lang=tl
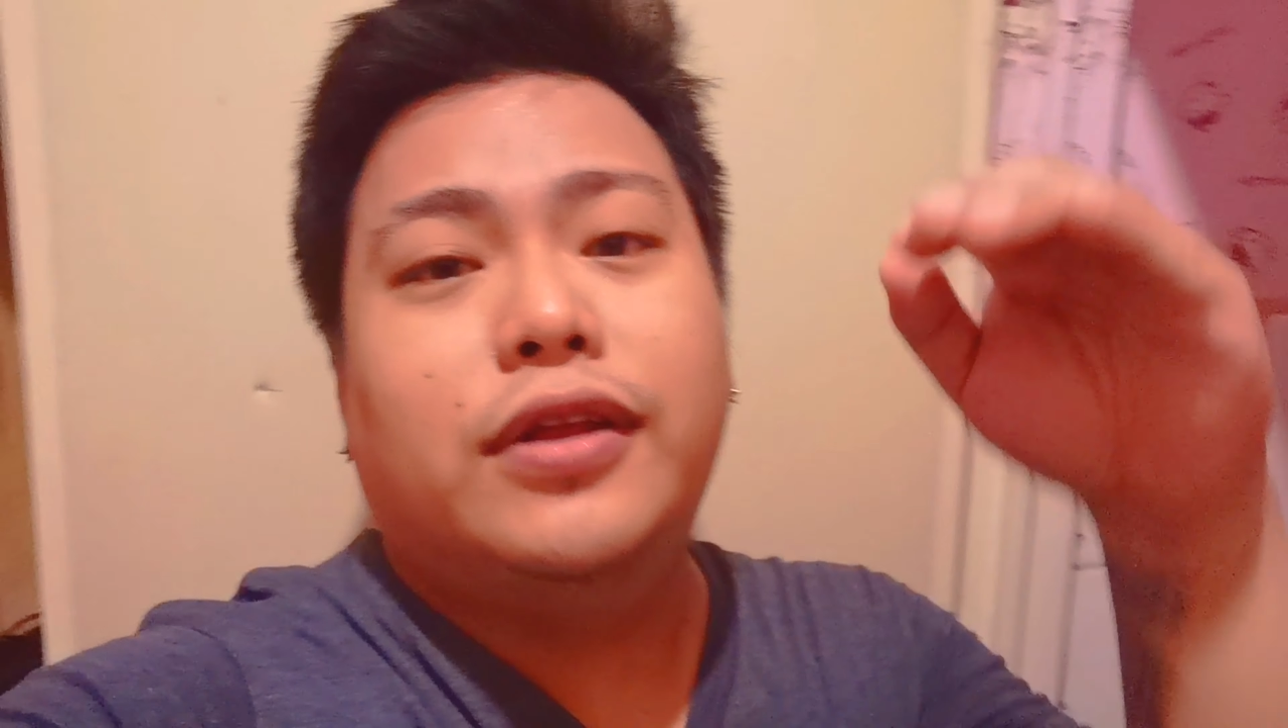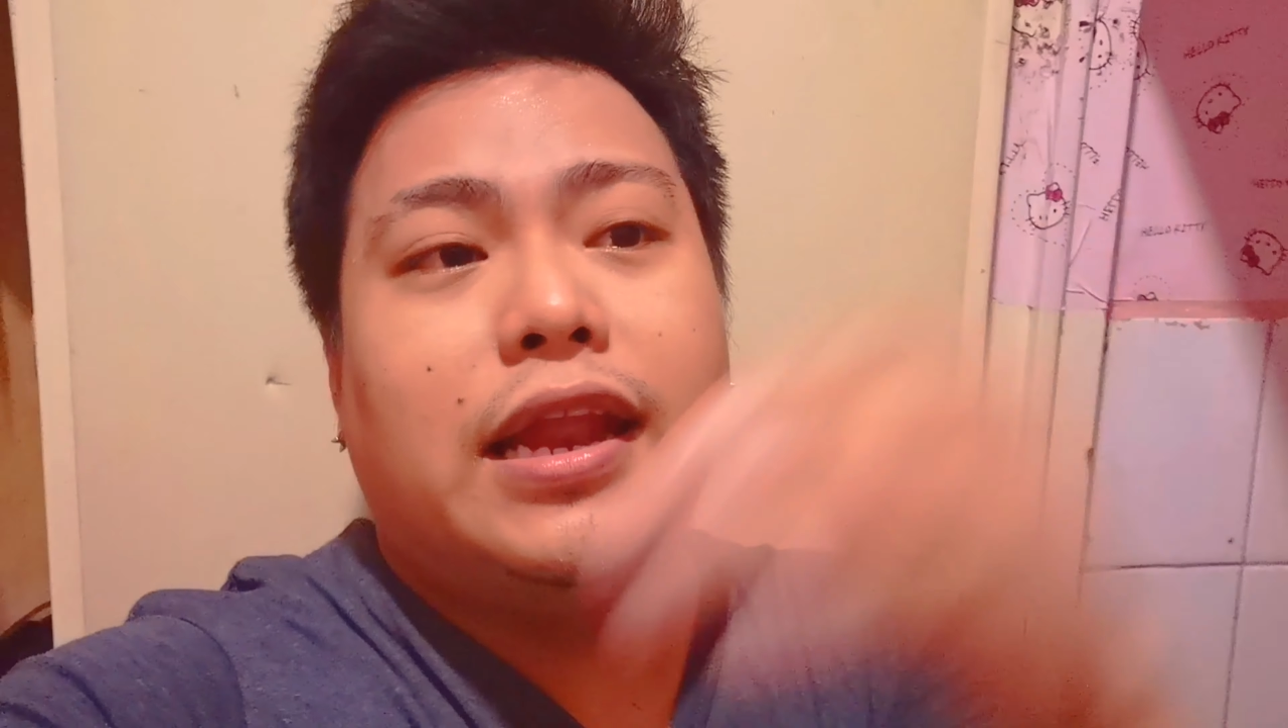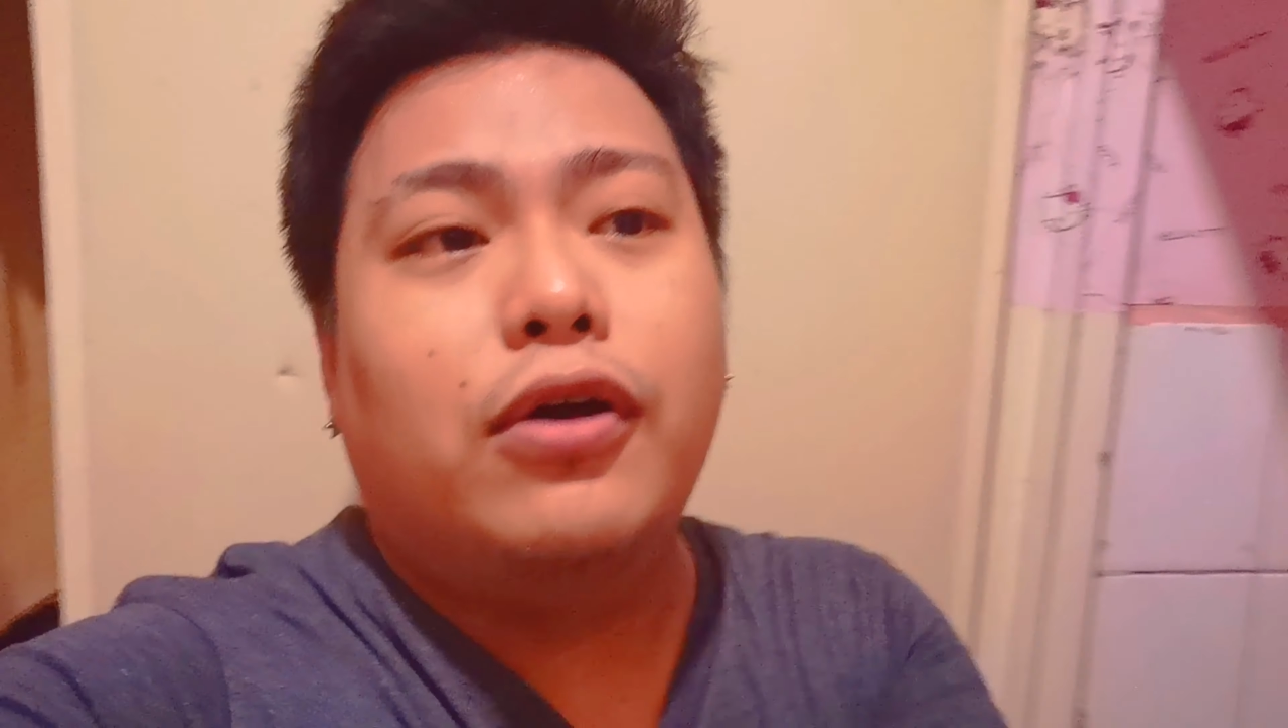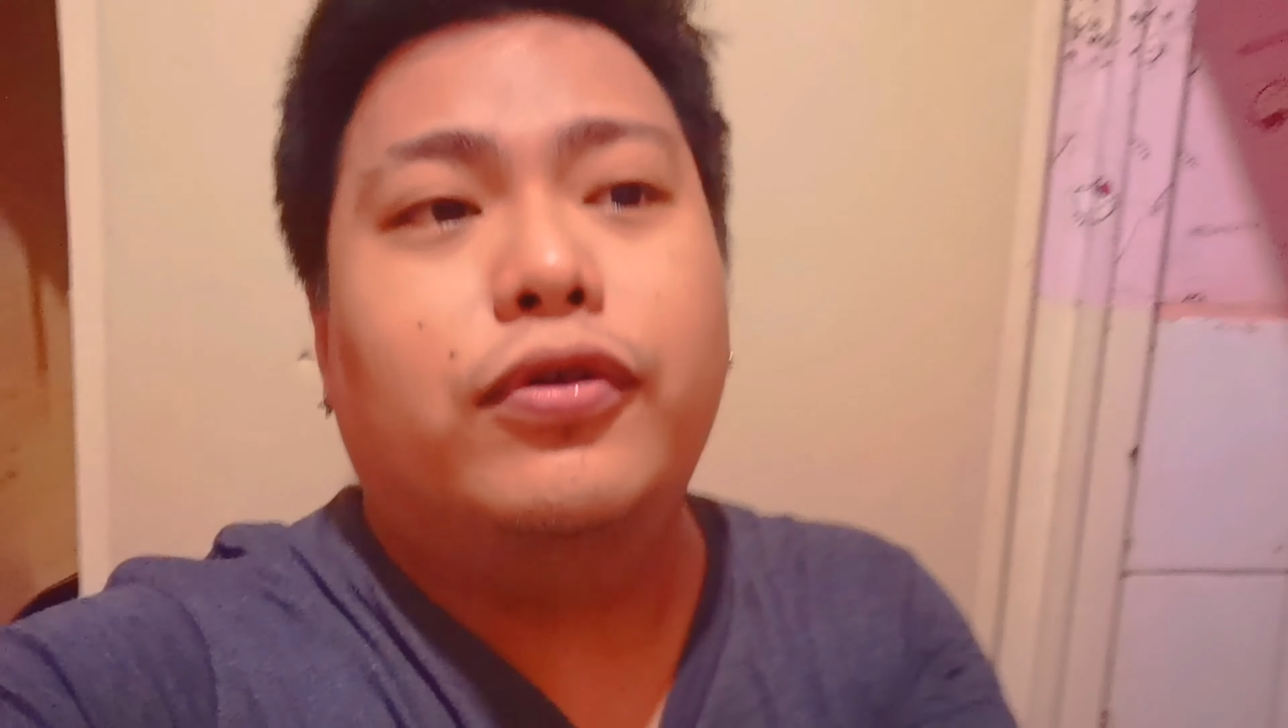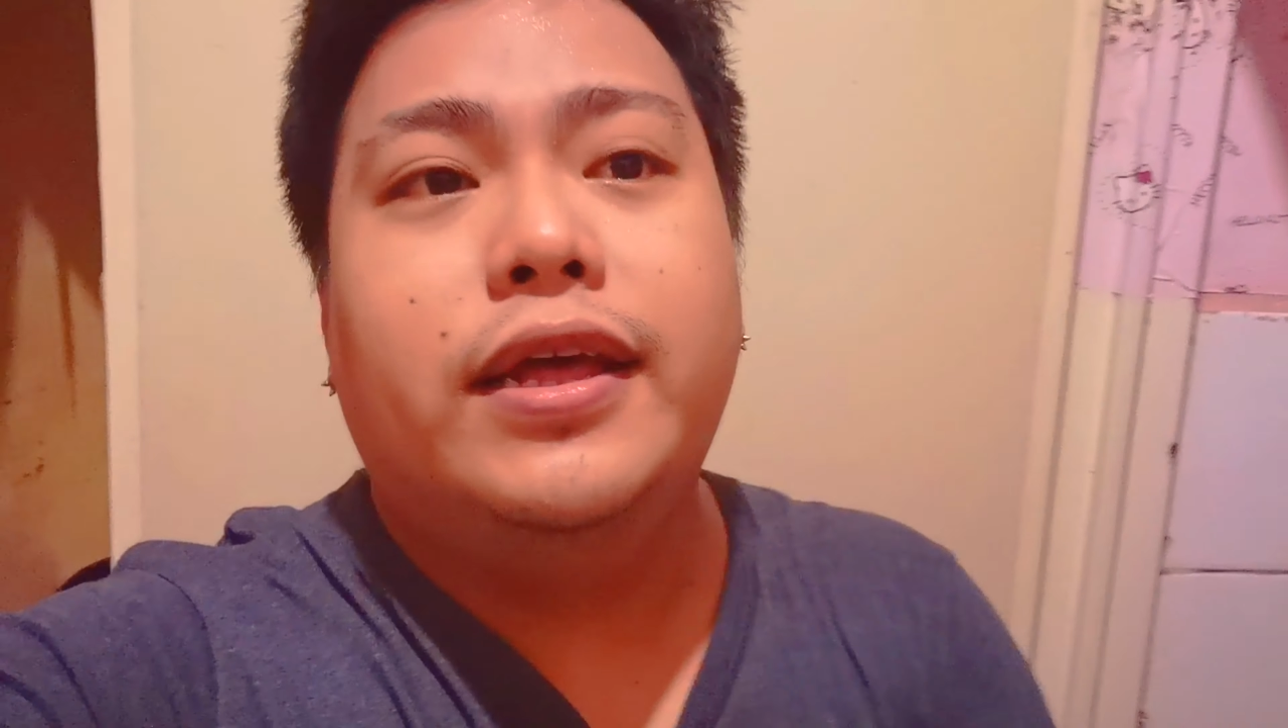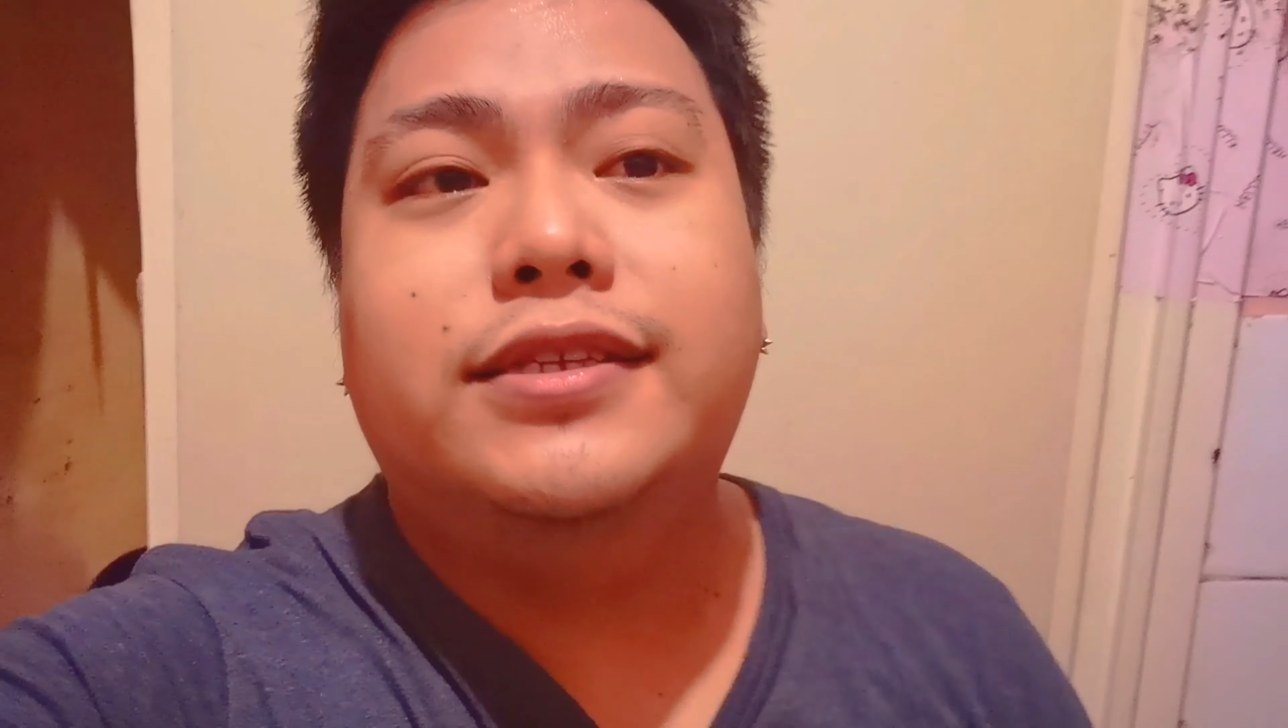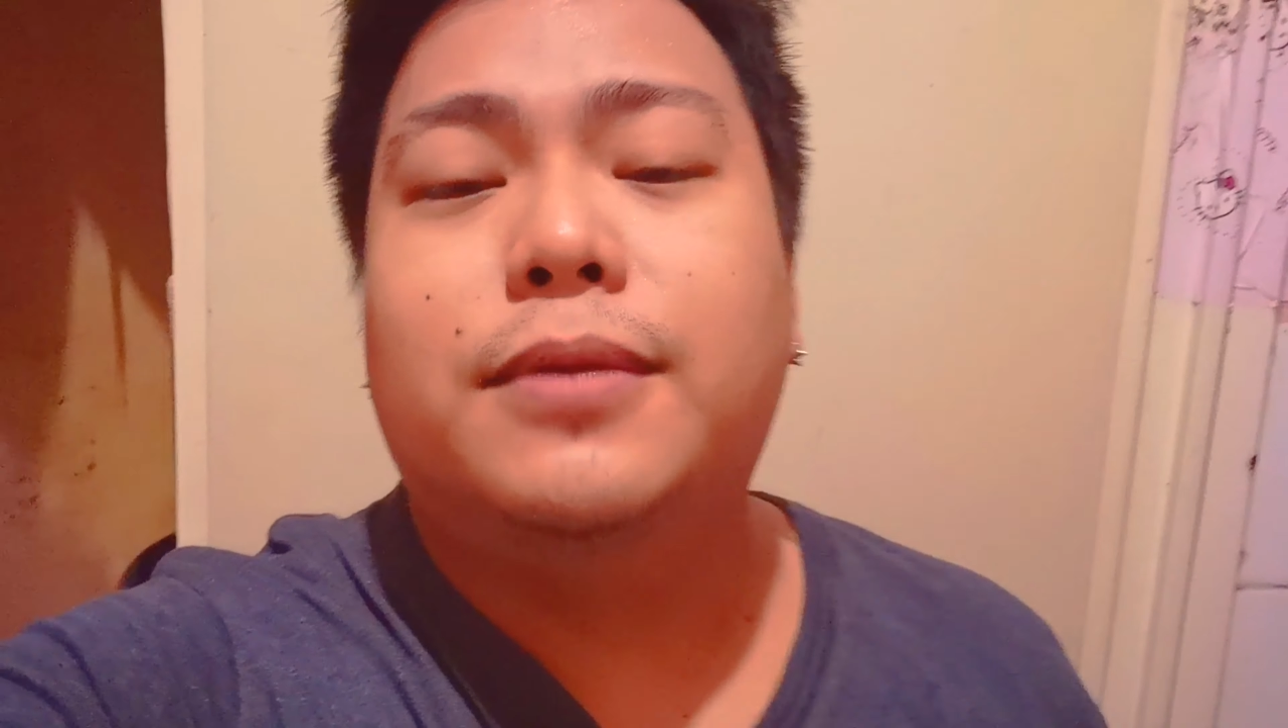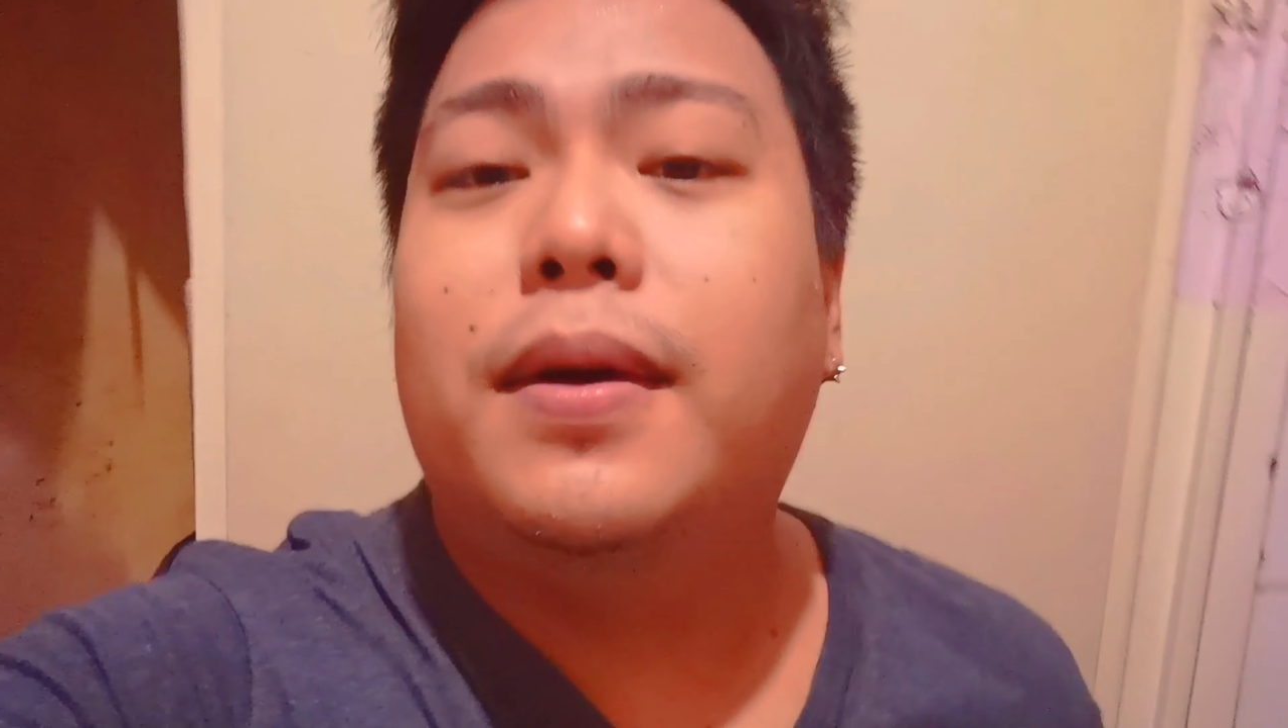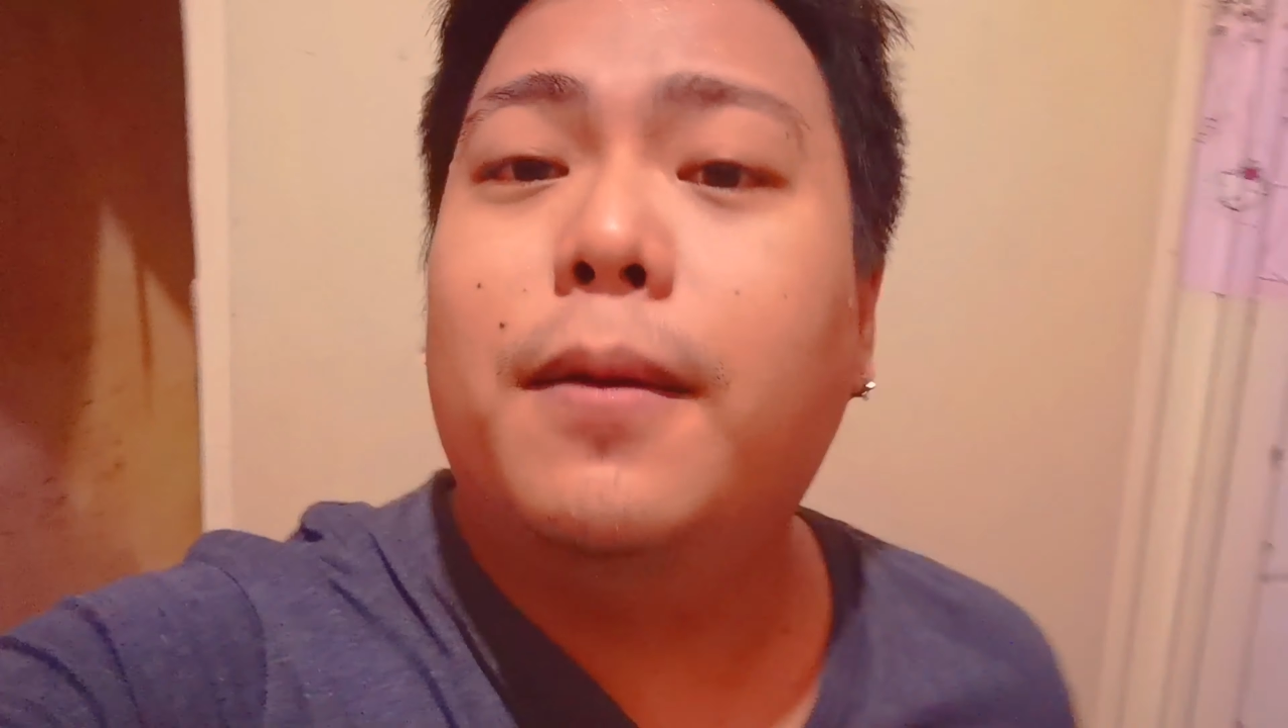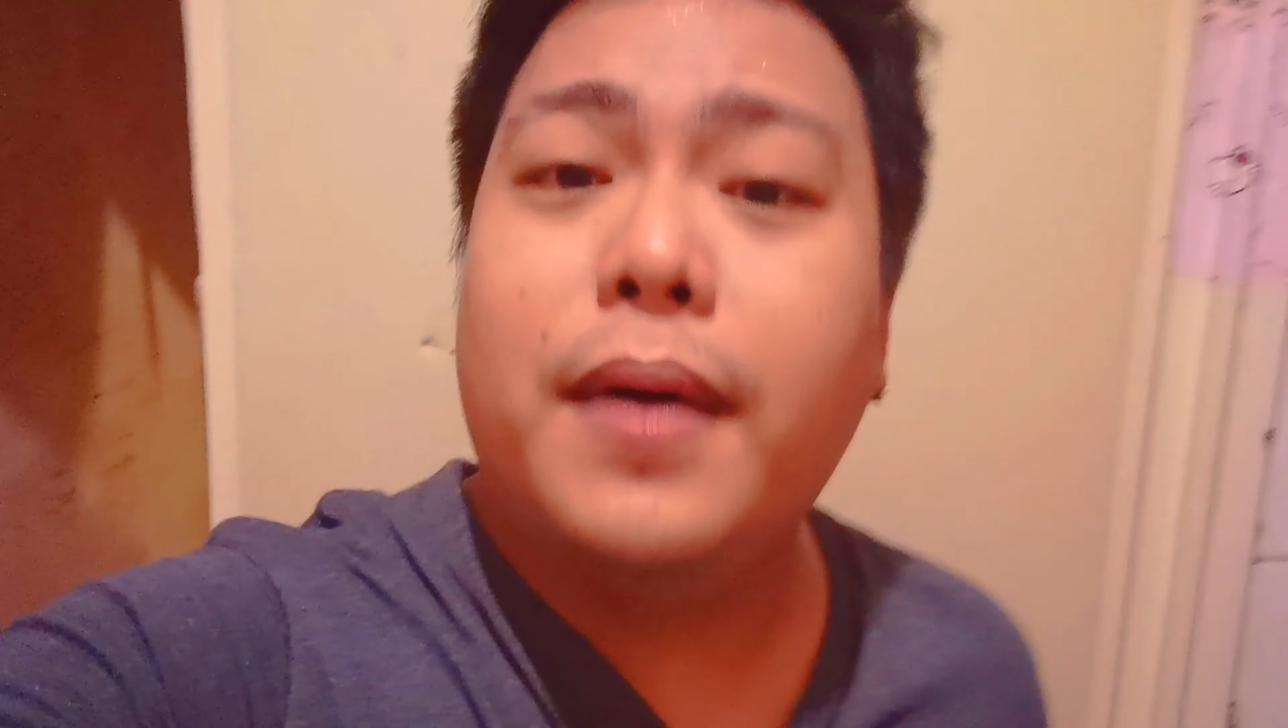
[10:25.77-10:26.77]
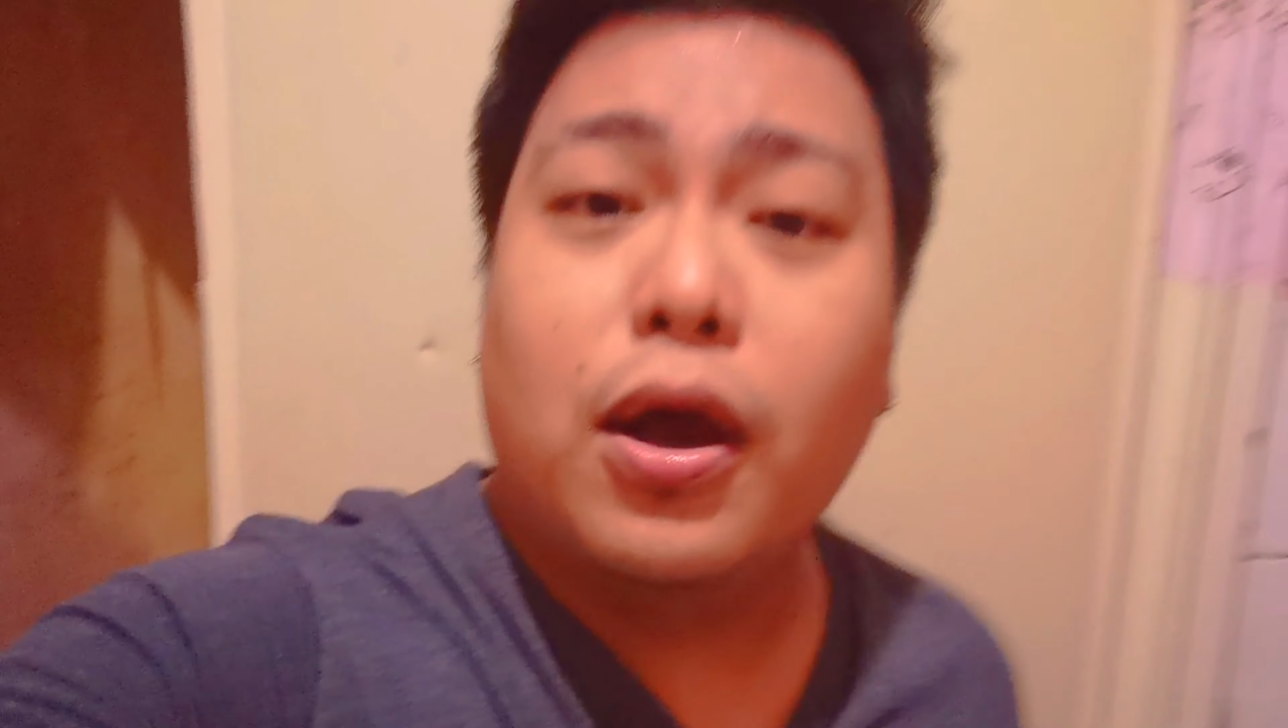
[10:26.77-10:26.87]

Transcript: na lang ulit sa mga